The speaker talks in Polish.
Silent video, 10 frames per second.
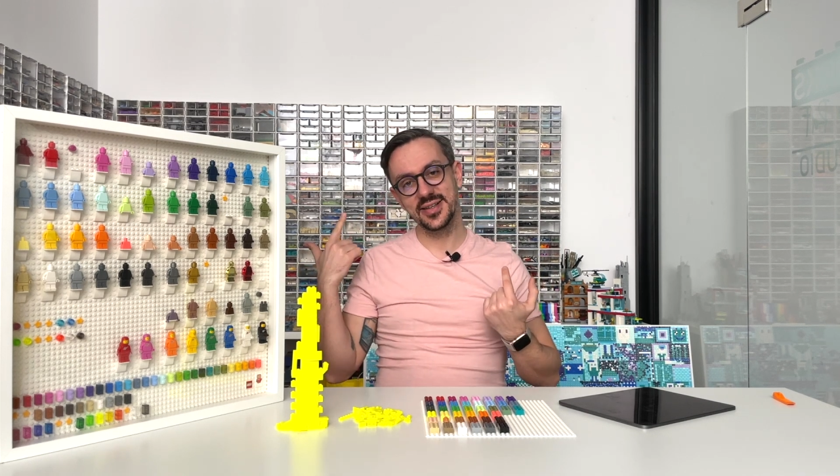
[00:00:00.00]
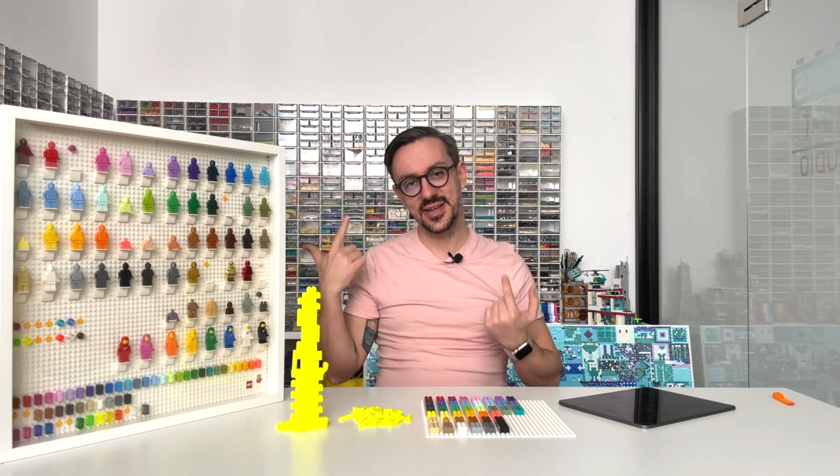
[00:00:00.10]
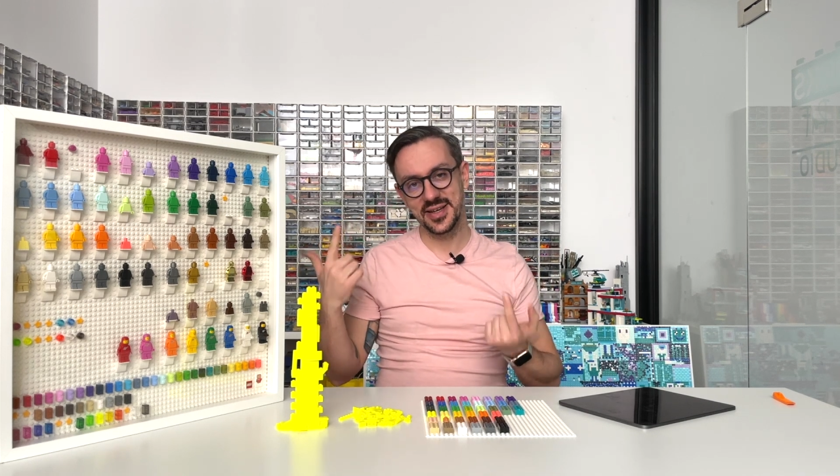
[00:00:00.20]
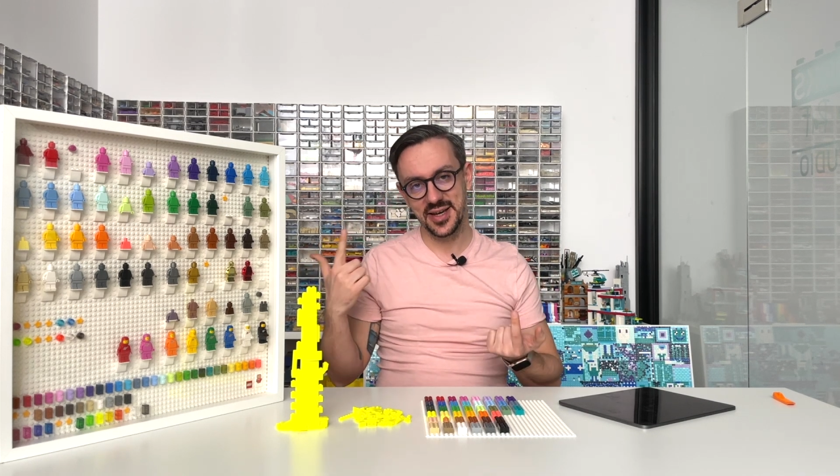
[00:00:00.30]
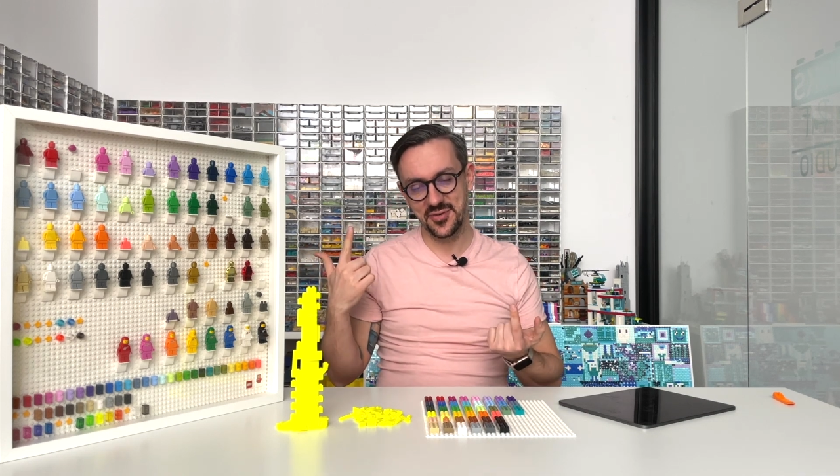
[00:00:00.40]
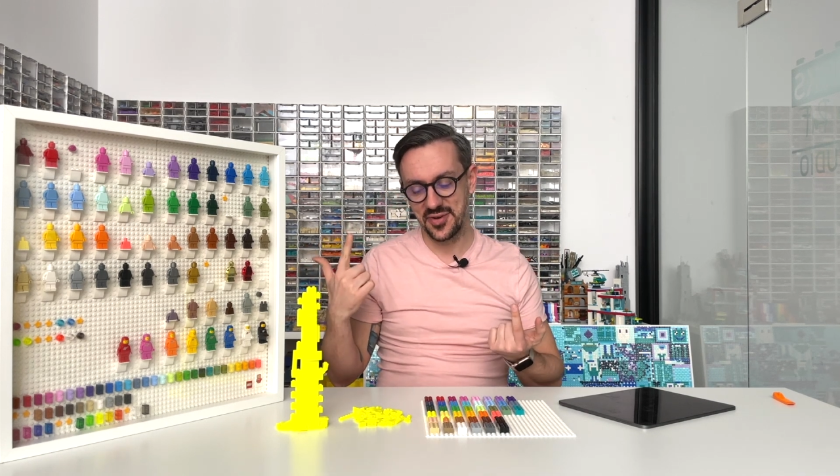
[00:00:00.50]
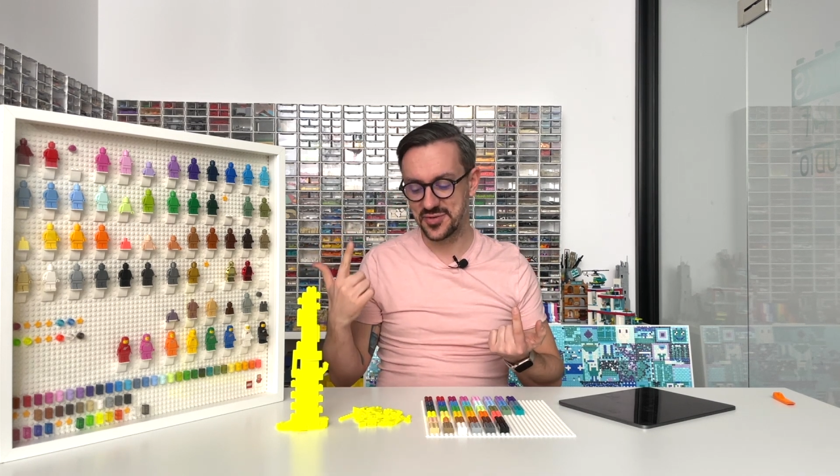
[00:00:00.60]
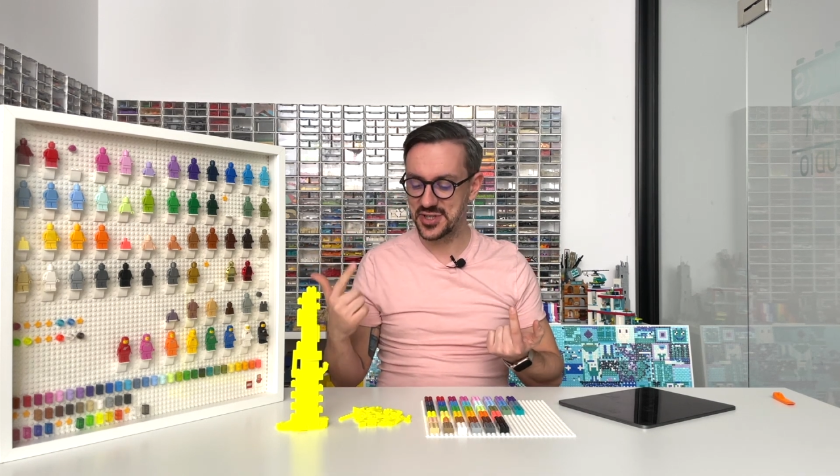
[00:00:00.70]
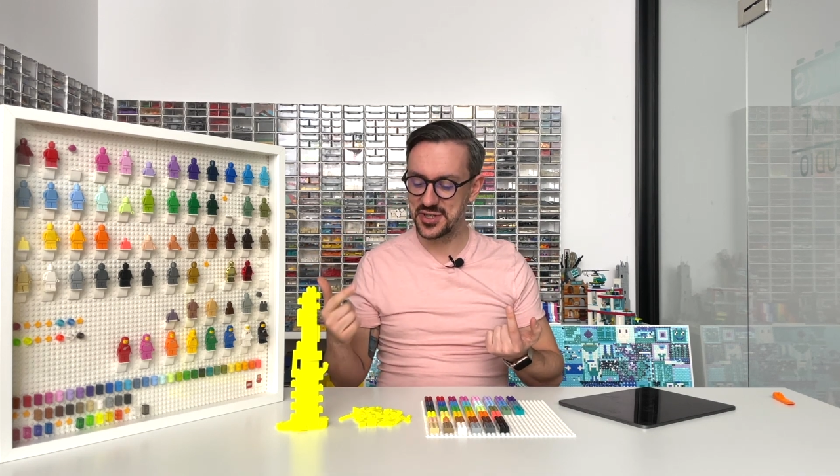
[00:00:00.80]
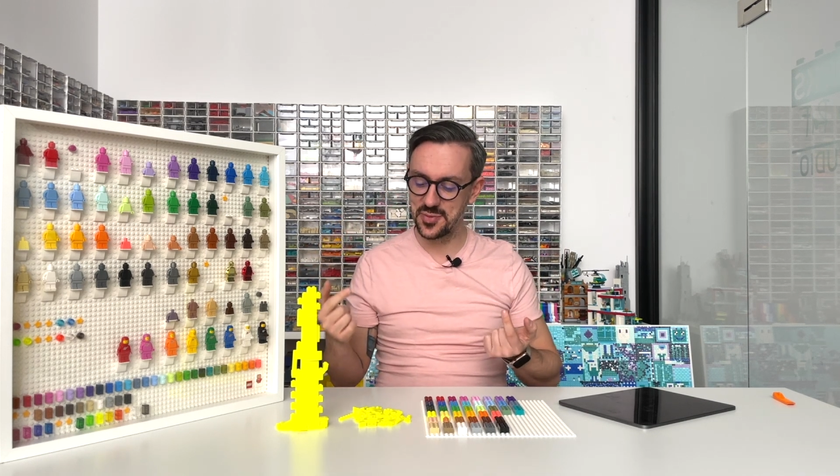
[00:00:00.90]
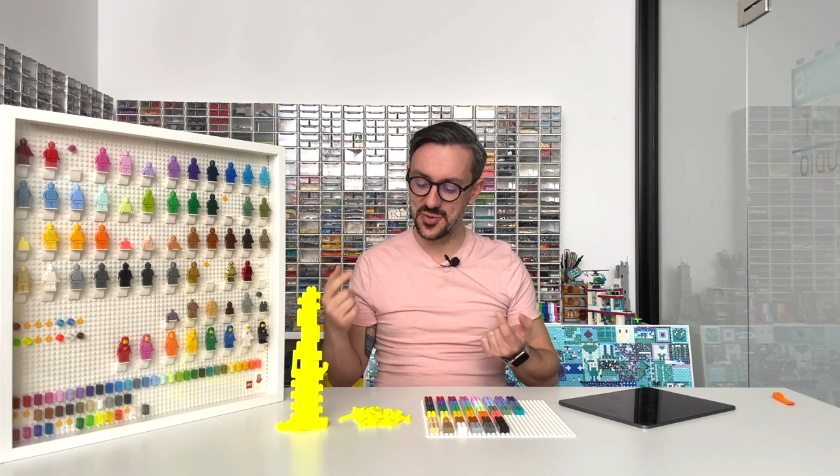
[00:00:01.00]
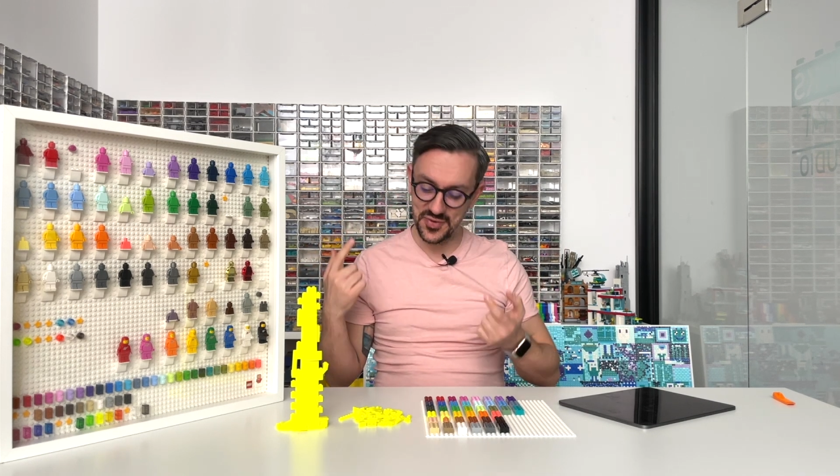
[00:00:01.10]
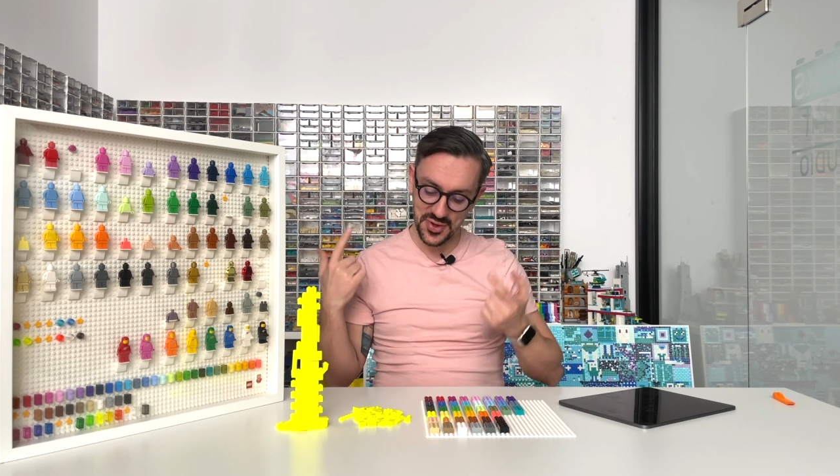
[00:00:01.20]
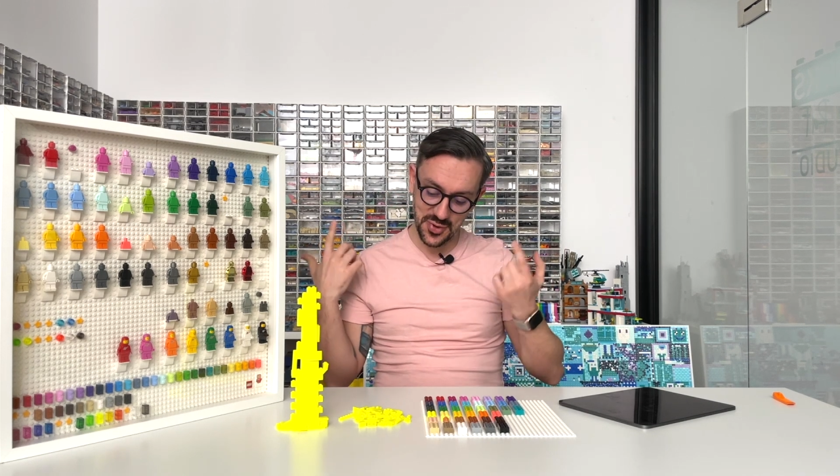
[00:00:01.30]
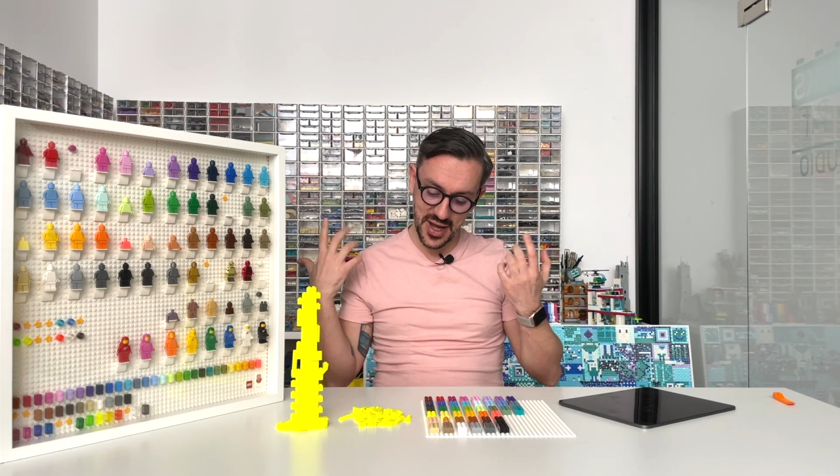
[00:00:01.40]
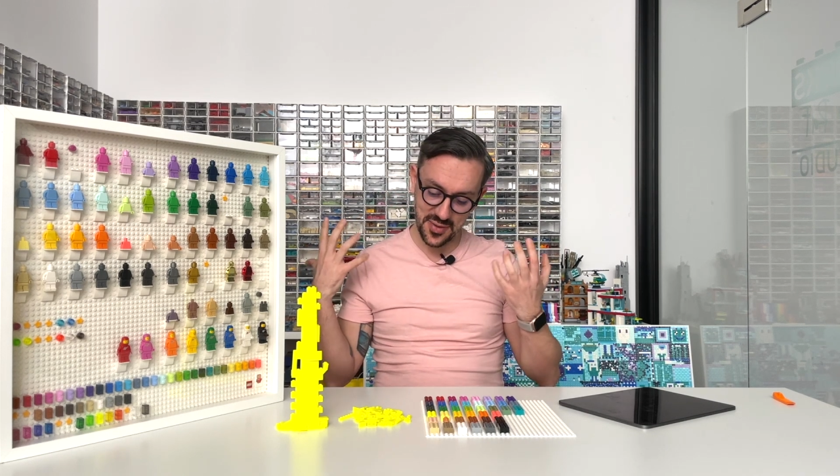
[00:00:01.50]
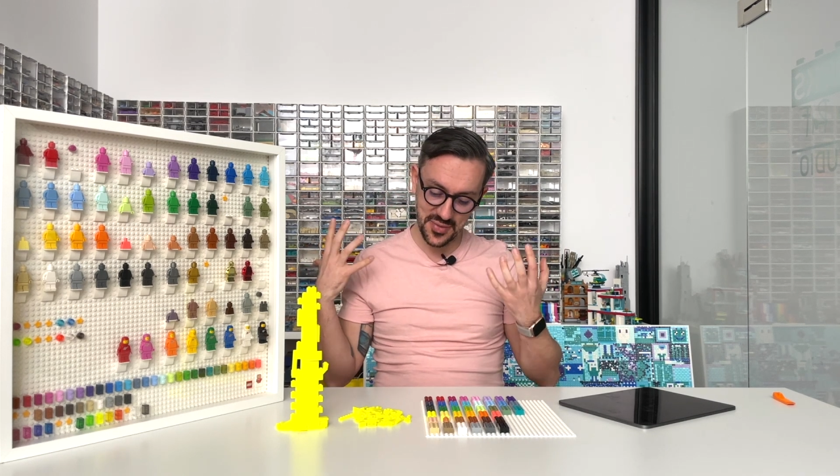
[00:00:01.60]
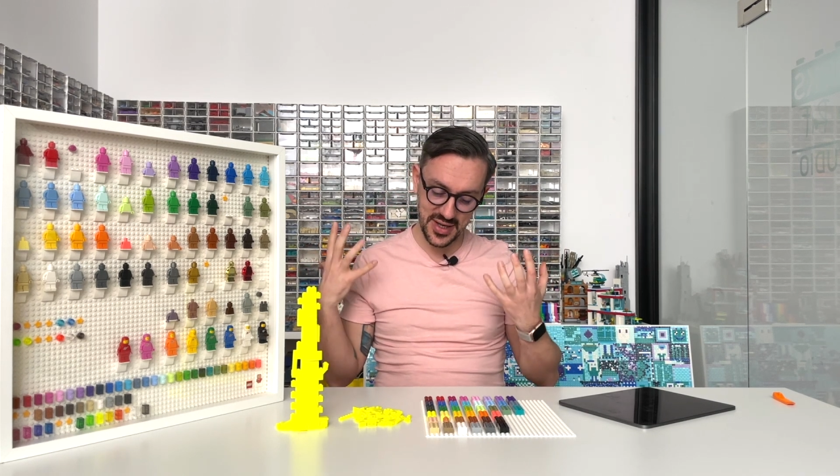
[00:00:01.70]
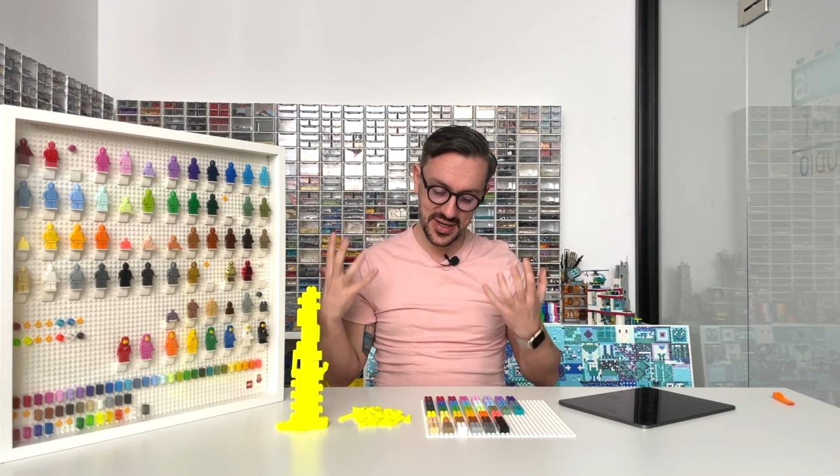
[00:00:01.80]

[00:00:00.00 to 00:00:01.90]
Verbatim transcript: tak jak Wam wcześniej mówiłem, e,